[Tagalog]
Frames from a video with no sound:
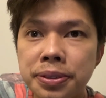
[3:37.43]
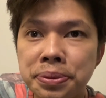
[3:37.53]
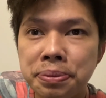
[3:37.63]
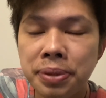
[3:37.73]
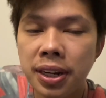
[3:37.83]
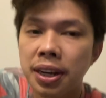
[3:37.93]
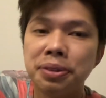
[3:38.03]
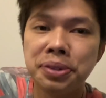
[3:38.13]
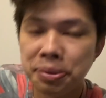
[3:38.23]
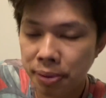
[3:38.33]
Bigla
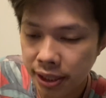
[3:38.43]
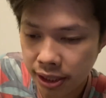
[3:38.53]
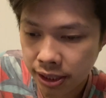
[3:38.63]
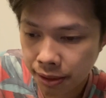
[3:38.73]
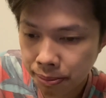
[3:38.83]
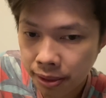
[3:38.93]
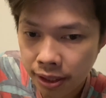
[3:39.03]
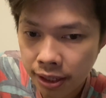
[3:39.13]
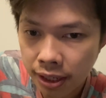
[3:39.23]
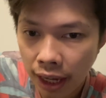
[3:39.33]
akong napaisip.
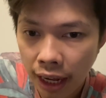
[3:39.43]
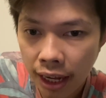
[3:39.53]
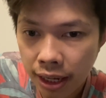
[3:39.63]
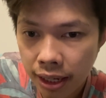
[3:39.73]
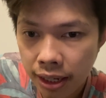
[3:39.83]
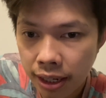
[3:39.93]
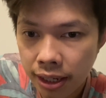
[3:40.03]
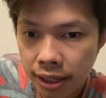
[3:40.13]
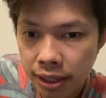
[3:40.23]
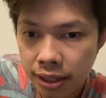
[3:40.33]
Uh,
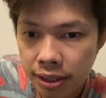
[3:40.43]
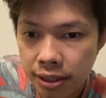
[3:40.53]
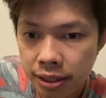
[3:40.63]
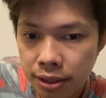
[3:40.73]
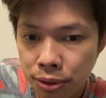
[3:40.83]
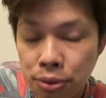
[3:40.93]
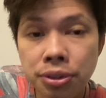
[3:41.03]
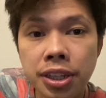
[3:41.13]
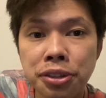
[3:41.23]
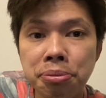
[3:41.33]
to
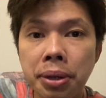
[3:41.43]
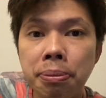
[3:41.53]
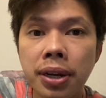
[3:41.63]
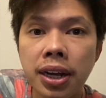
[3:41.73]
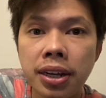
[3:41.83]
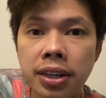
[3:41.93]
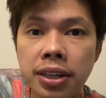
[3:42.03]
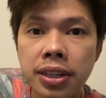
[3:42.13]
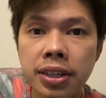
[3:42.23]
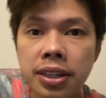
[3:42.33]
continue my vlog,
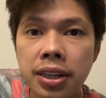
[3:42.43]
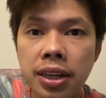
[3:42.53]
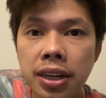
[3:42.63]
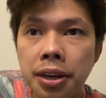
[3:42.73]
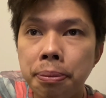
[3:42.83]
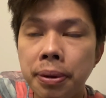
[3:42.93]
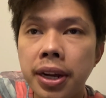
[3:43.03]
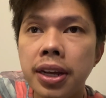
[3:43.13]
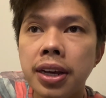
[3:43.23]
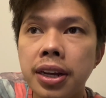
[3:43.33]
uh,
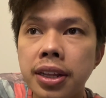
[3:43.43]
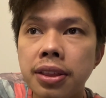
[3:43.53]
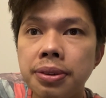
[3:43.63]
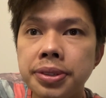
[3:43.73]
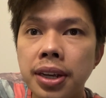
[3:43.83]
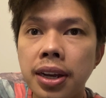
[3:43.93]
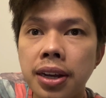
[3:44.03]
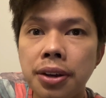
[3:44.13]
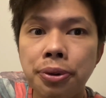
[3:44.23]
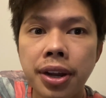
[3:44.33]
para rin to sa
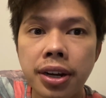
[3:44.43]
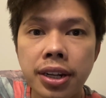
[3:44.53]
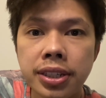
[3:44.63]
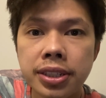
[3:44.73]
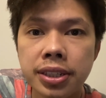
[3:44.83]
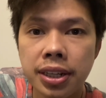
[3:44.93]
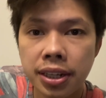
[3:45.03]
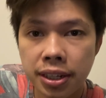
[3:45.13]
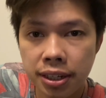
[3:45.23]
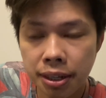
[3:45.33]
awareness
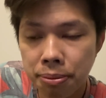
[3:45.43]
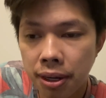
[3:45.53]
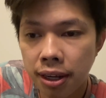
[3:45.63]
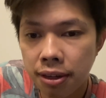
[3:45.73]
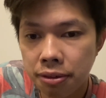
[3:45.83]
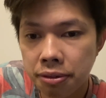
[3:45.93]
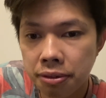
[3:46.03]
ng iba kung